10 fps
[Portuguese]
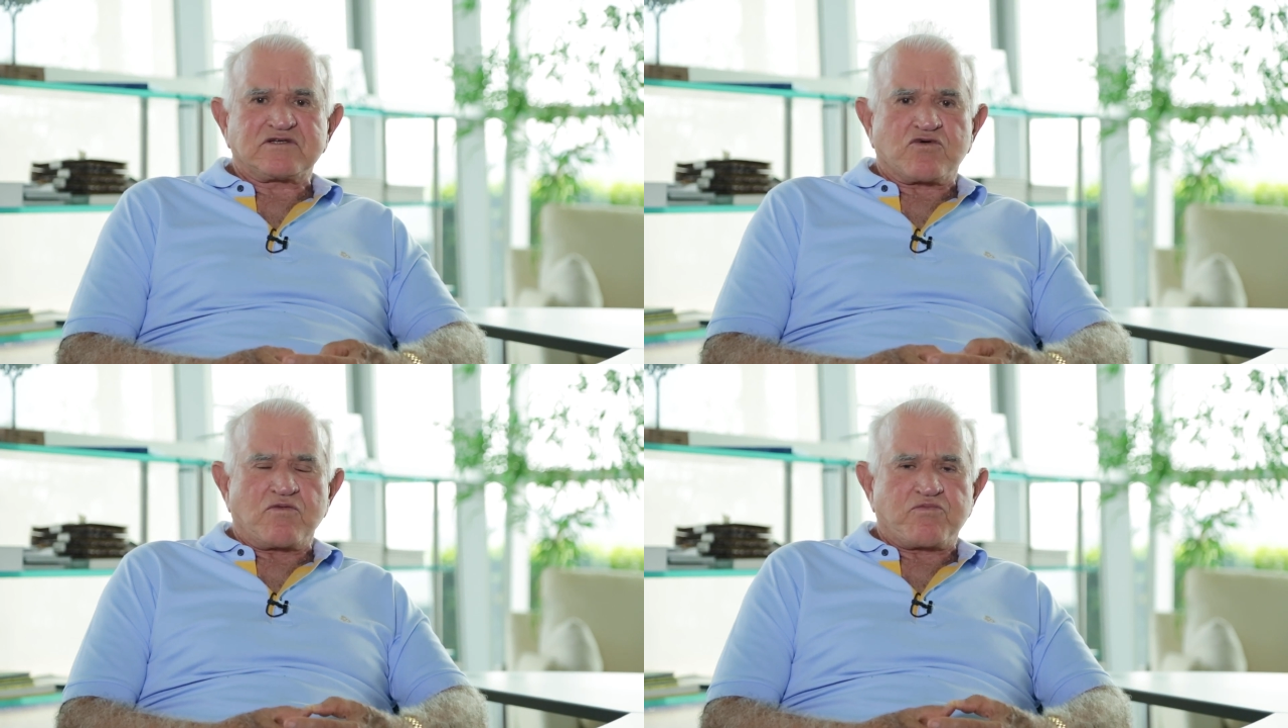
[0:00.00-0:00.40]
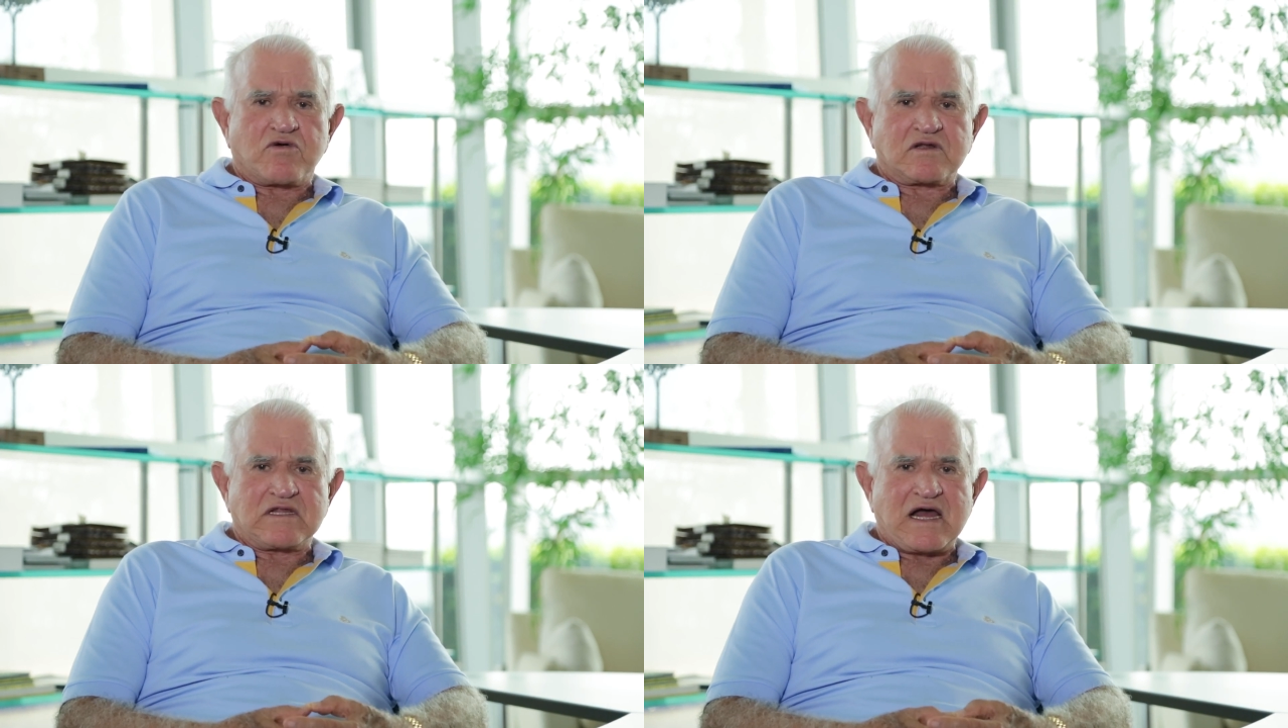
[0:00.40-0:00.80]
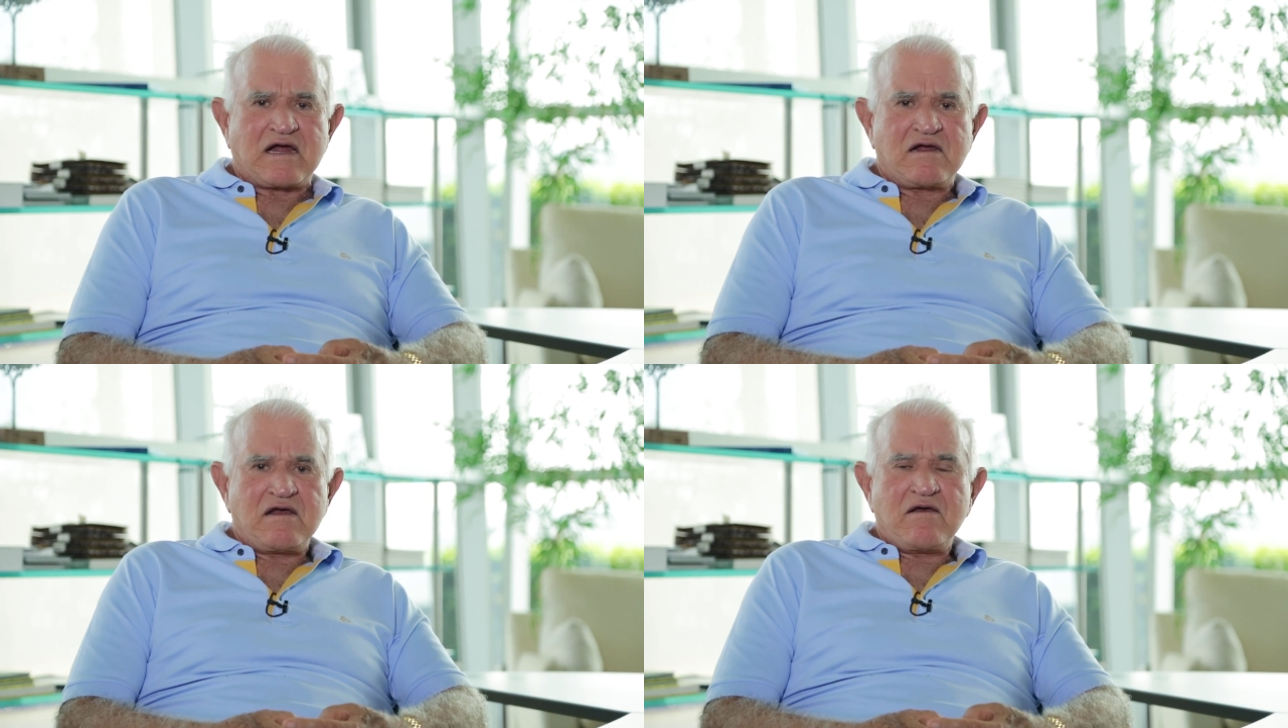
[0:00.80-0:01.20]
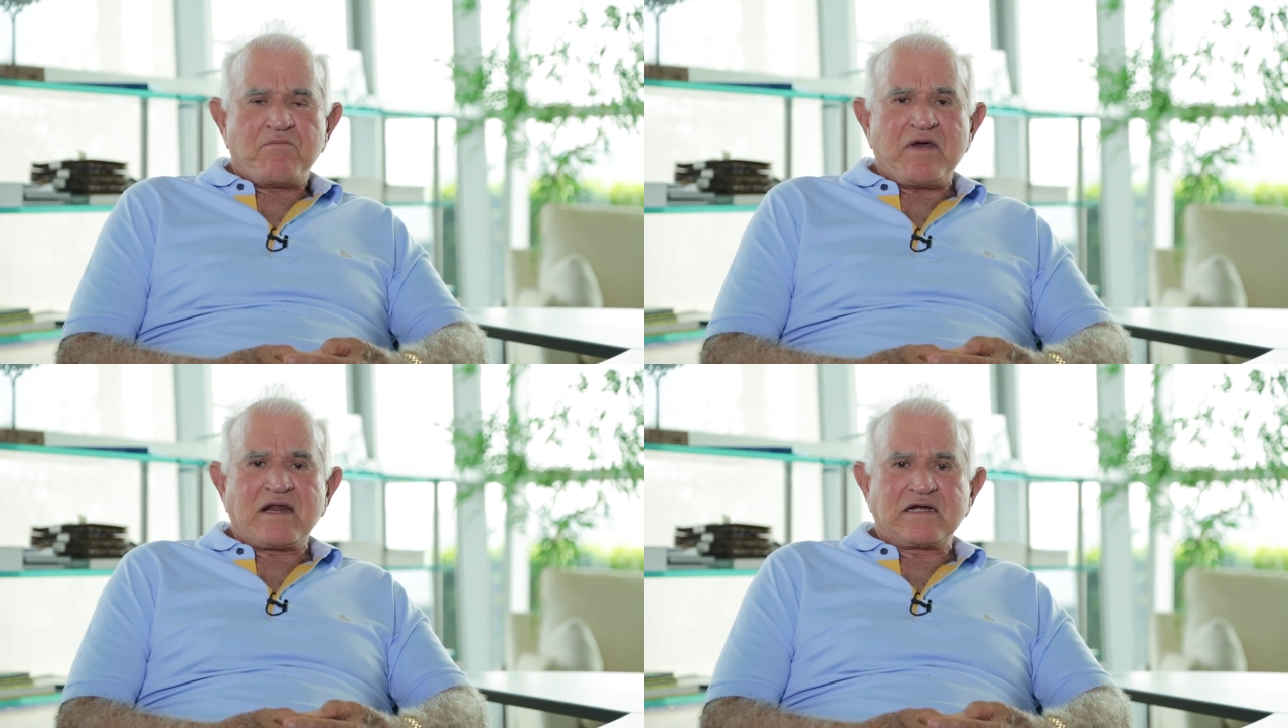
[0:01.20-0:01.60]
se comportar
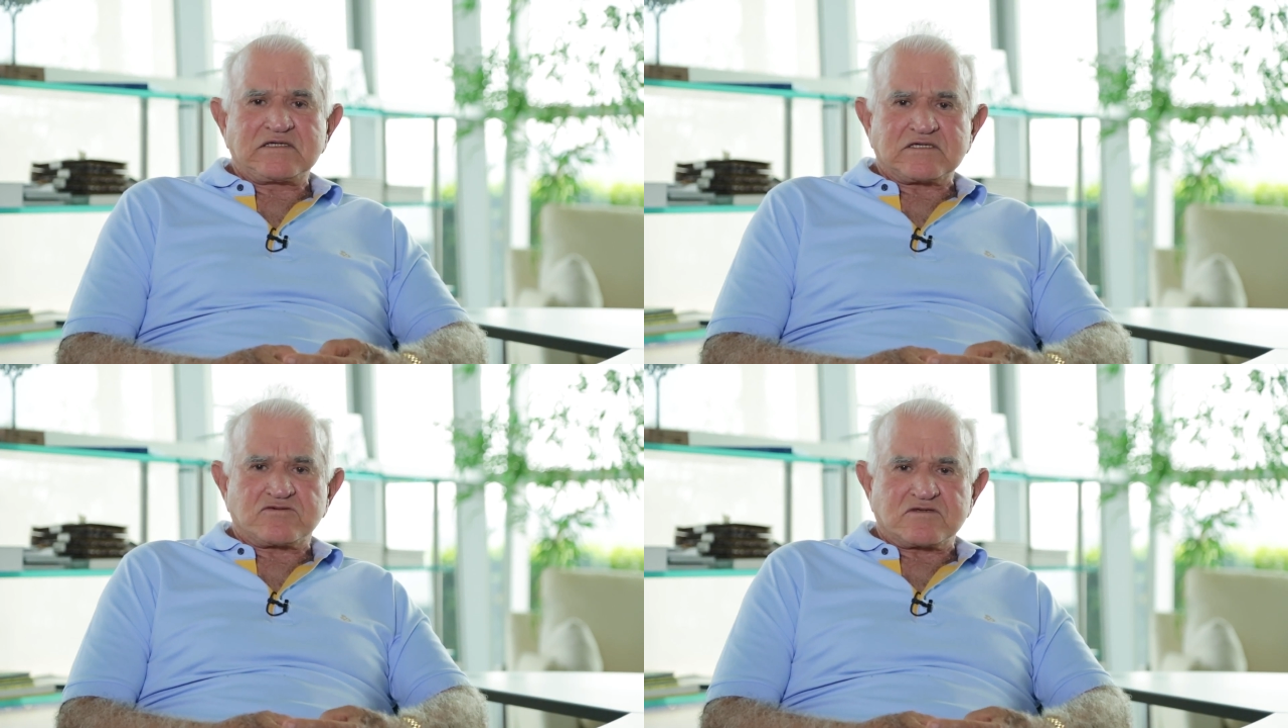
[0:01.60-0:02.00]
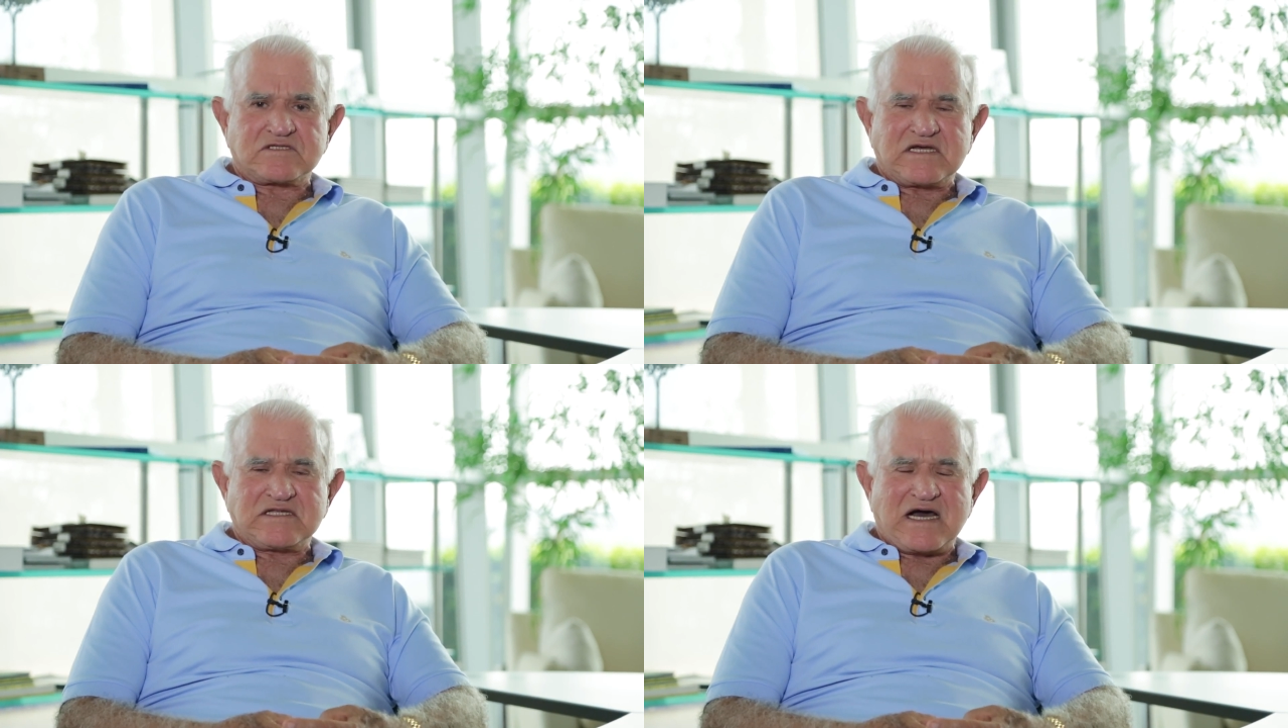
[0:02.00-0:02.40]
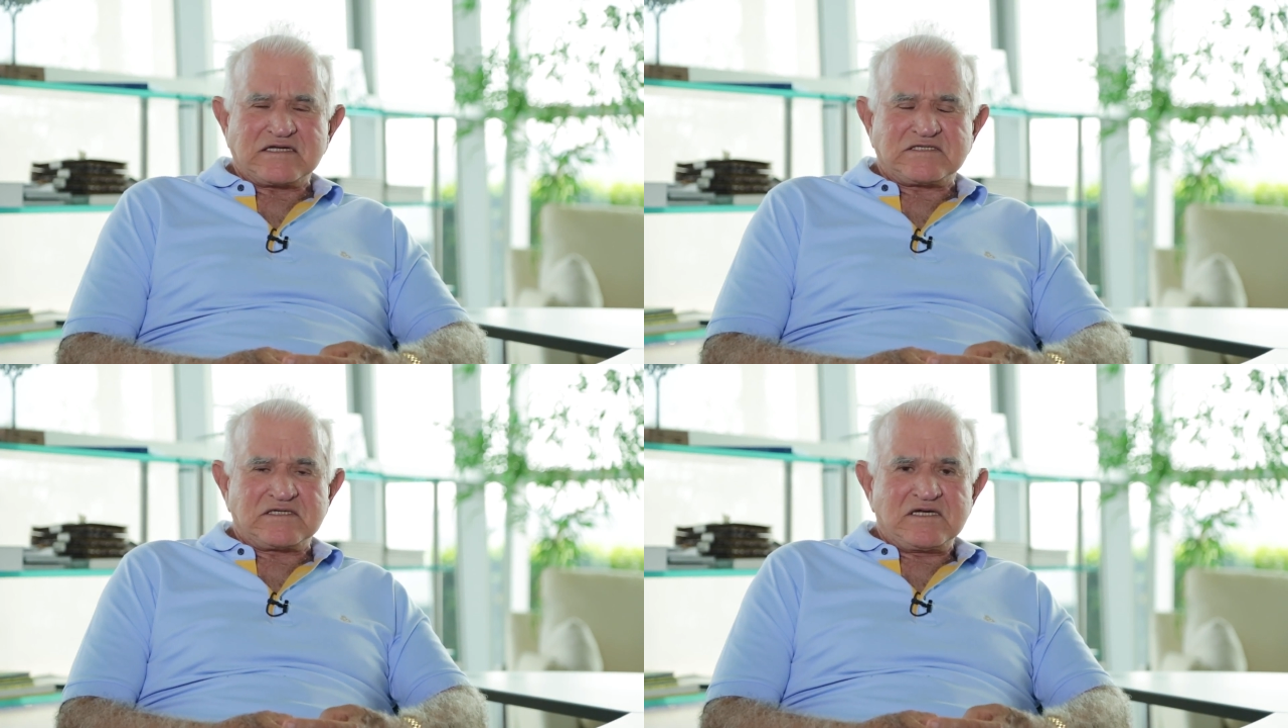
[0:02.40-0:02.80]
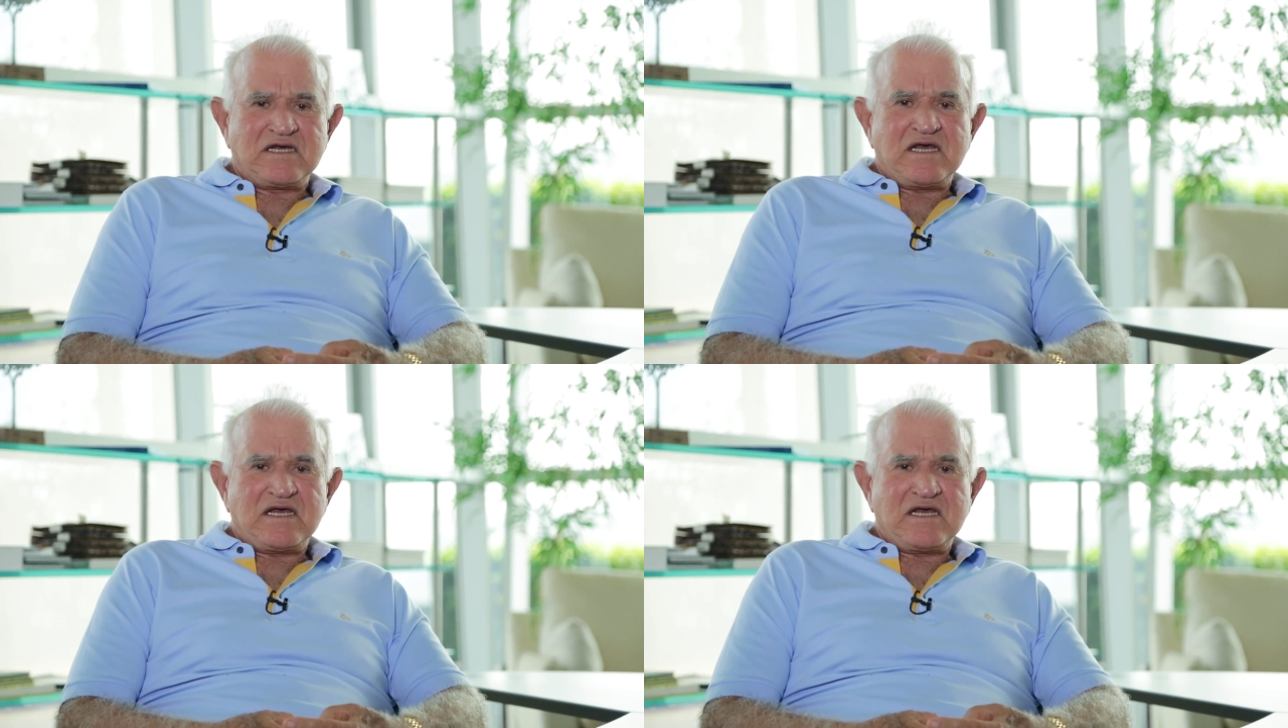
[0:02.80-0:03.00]
perante a sociedade.